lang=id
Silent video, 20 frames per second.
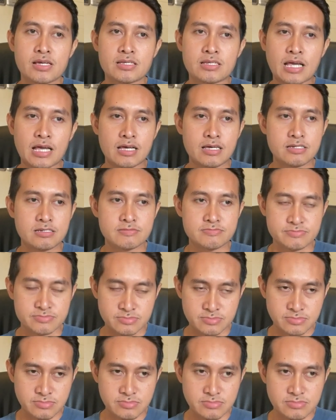Nah,
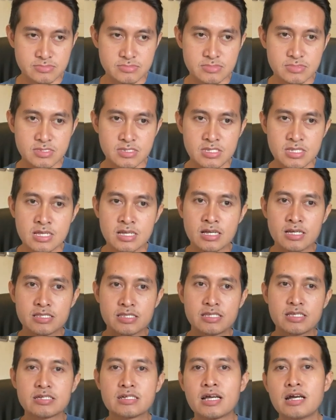
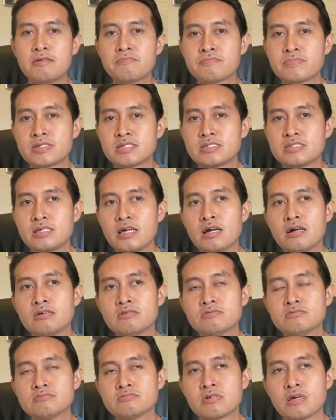ketika
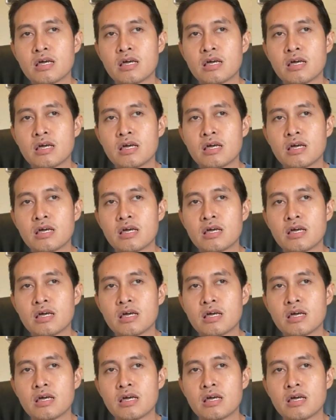beliau